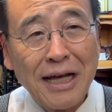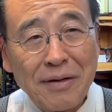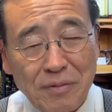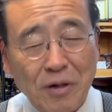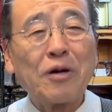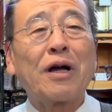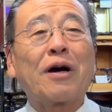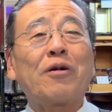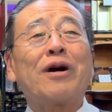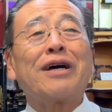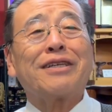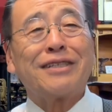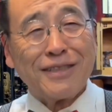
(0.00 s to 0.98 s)
もうこれはご
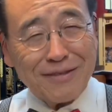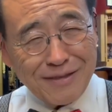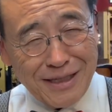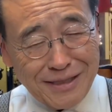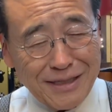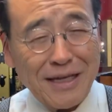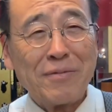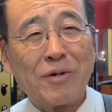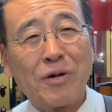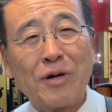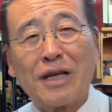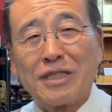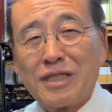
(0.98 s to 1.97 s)
安心ください。もう
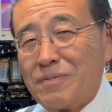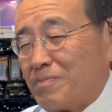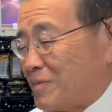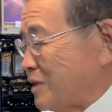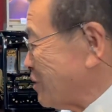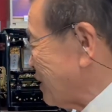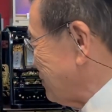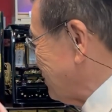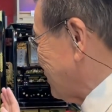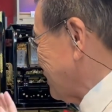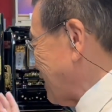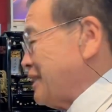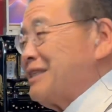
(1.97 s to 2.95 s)
これは新品、余暇
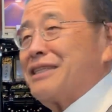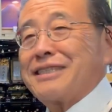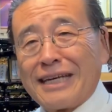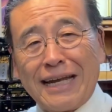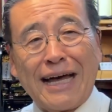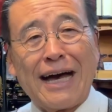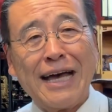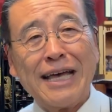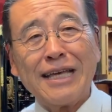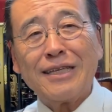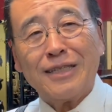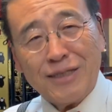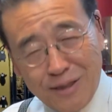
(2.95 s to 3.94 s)
仏壇ですから、
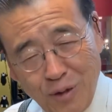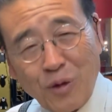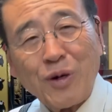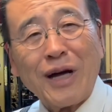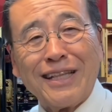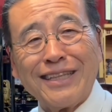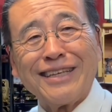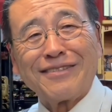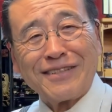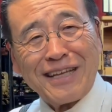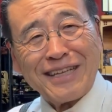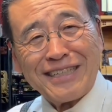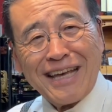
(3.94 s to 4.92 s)
一生拝んでく
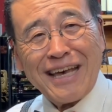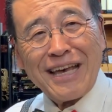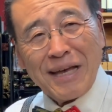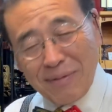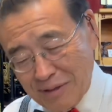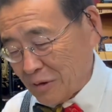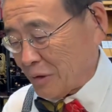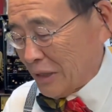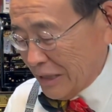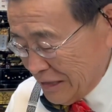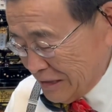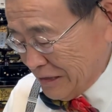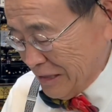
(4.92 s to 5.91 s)
ださい。まあそういう
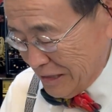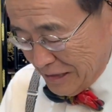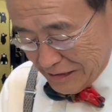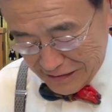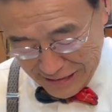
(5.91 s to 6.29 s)
形でです